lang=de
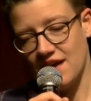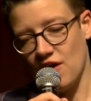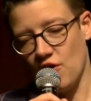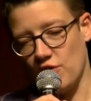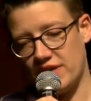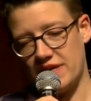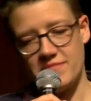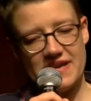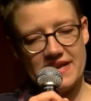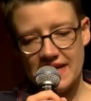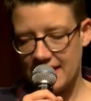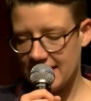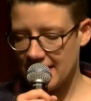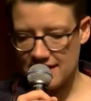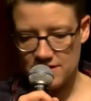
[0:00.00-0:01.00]
Und ich meine, da
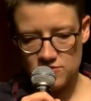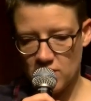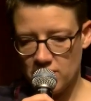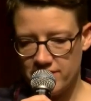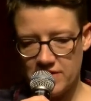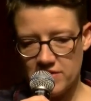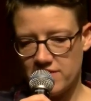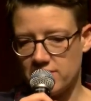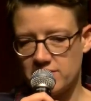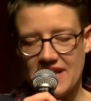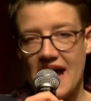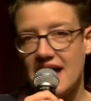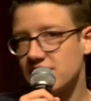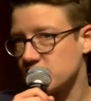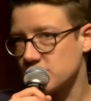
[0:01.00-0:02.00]
gehe ich halt durch wie durch so
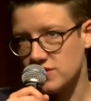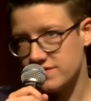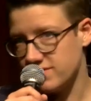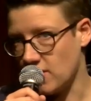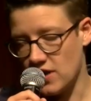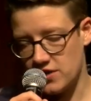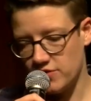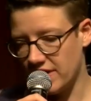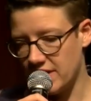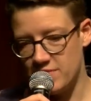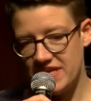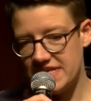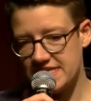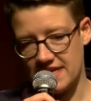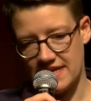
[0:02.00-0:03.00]
Datenschutzverordnungen im
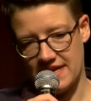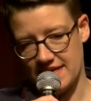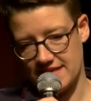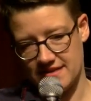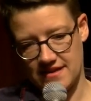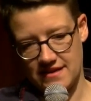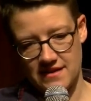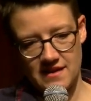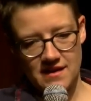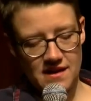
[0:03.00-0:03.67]
Internet. Ja?